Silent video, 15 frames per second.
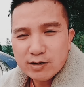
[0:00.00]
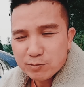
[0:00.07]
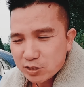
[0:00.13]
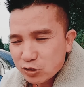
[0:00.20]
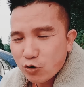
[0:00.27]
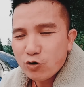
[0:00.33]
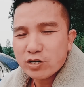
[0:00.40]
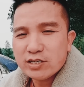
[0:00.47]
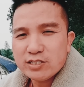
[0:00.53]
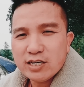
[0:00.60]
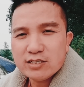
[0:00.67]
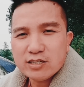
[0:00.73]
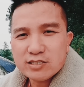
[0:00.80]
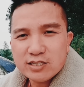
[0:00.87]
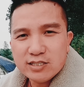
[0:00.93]
em cứ cho là cái
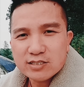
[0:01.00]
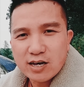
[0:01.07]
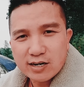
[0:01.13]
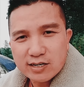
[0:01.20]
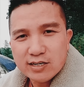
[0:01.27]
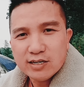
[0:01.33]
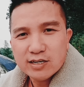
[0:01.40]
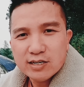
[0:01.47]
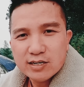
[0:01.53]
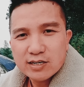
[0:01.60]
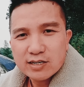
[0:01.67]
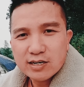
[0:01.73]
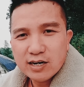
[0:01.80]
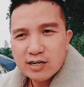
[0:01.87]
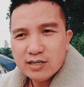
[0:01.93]
xe chất xịn thật đi
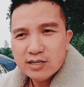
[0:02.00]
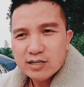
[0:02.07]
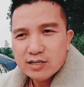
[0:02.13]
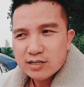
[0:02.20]
đấy